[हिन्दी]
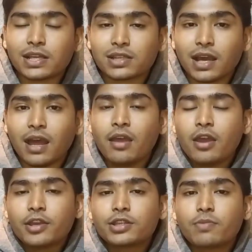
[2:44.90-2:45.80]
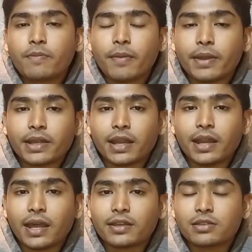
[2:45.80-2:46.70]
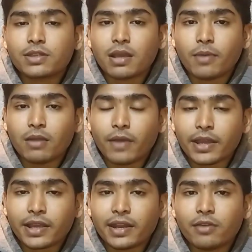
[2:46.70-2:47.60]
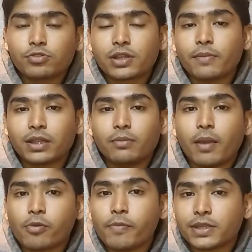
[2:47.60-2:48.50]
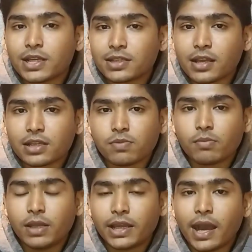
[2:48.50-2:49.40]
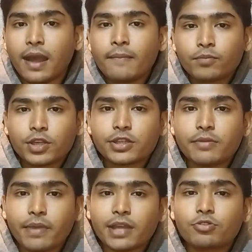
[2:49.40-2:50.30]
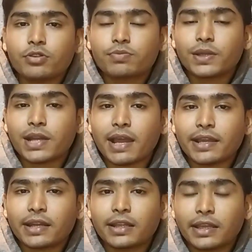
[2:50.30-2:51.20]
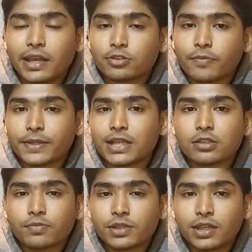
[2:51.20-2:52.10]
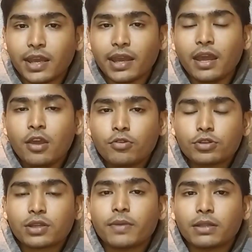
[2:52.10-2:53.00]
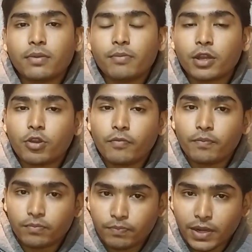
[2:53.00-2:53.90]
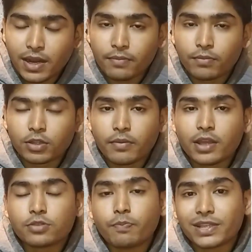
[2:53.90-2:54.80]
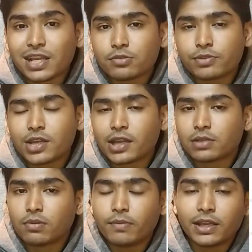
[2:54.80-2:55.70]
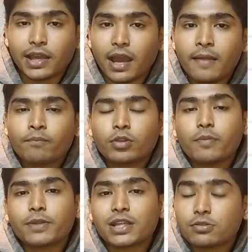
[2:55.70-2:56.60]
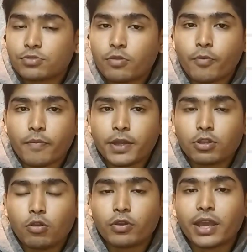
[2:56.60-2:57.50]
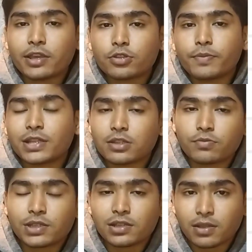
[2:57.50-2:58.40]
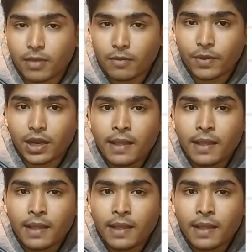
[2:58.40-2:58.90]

का किसी भी पेमेंट करना है किसी भी सामान बाय करना है उसके बदले में आपको पचास का कैशबैक मिलेगा तो इसलिए मैं जो इसमें ट्राई करके देखे एक सौ पचास रुपीज दिए हैं तो उसके बदले में मेरे को मतलब एक पचास रुपीज का कैशबैक मिल गया मतलब पचास रुपीज तो प्रॉफिट तो हो गया एक सौ पचास रुपीज का सामान पर